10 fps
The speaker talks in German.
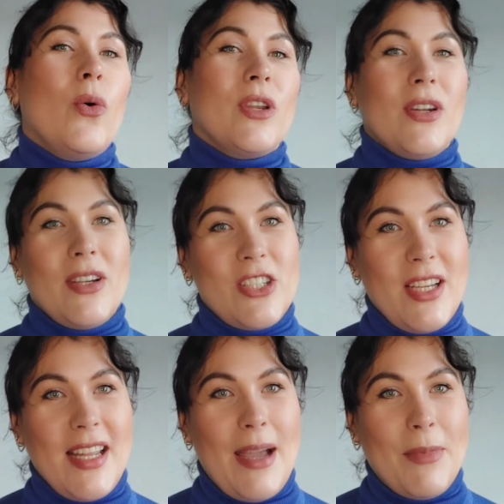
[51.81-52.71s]
Und genau, ich
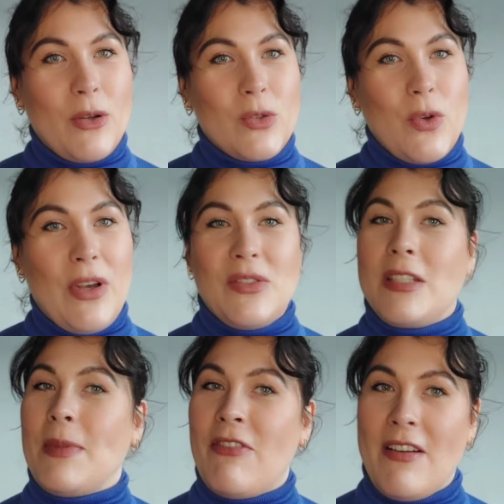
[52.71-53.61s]
stelle dir einmal kurz vor, also
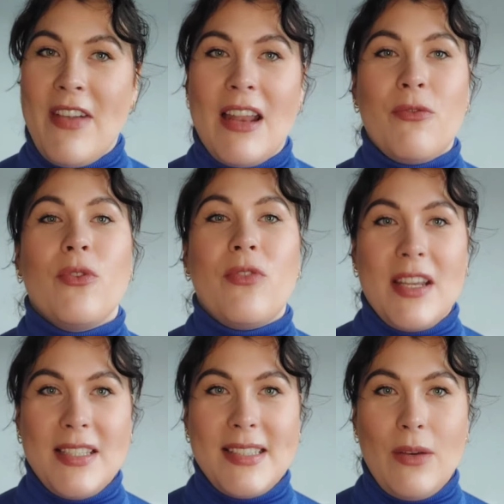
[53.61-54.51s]
erstmal fangen wir an, für
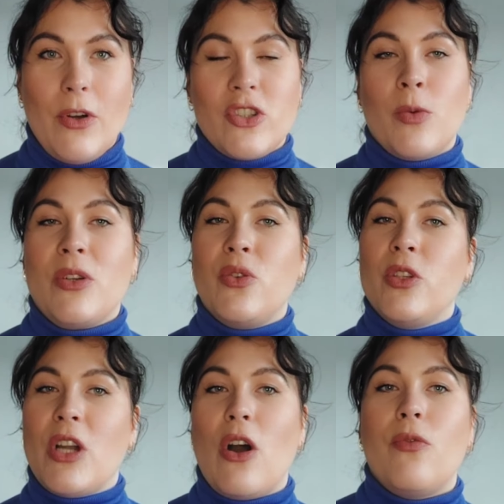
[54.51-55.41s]
wen ist der Workshop und
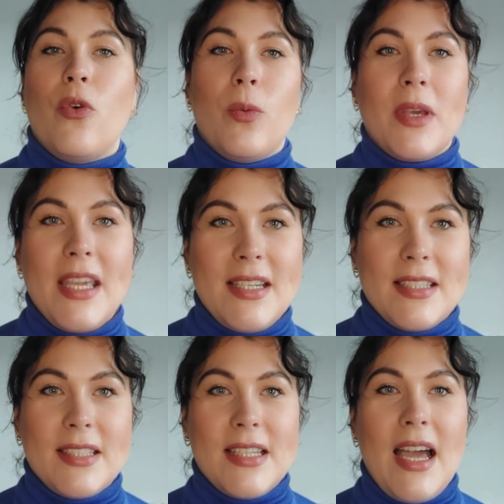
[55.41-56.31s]
natürlich auch, worum geht
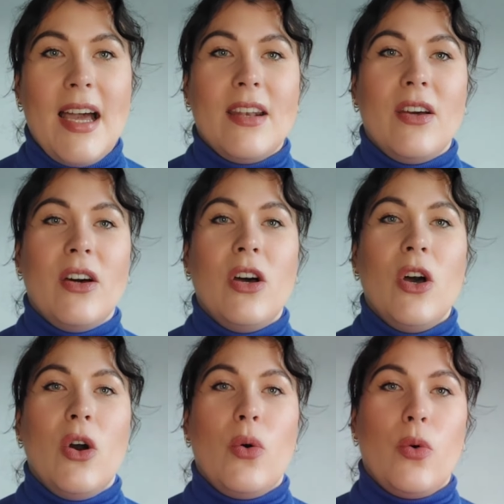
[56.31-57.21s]
es da ne?
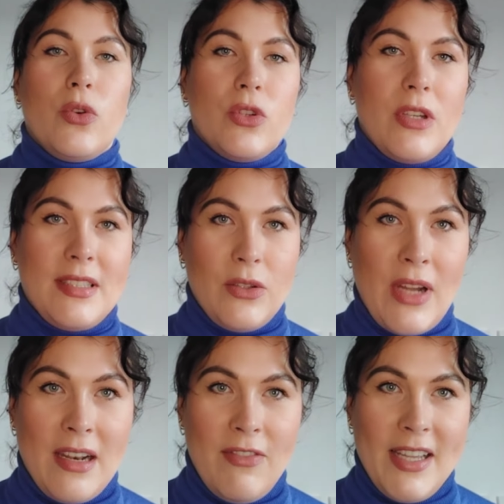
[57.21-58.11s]
und, äh, und
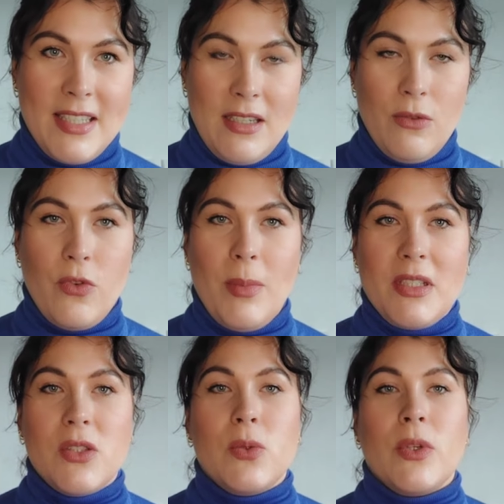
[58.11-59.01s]
alle weiteren
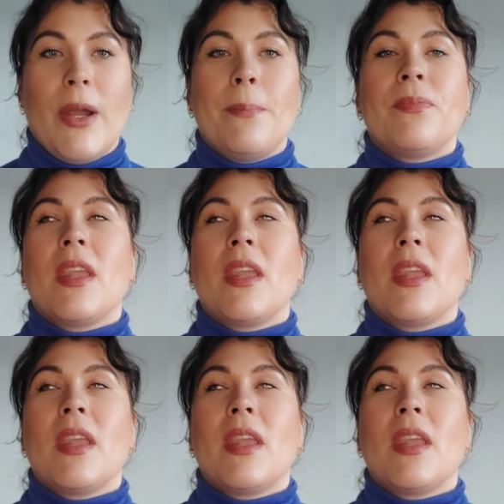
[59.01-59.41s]
Informationen. Ja.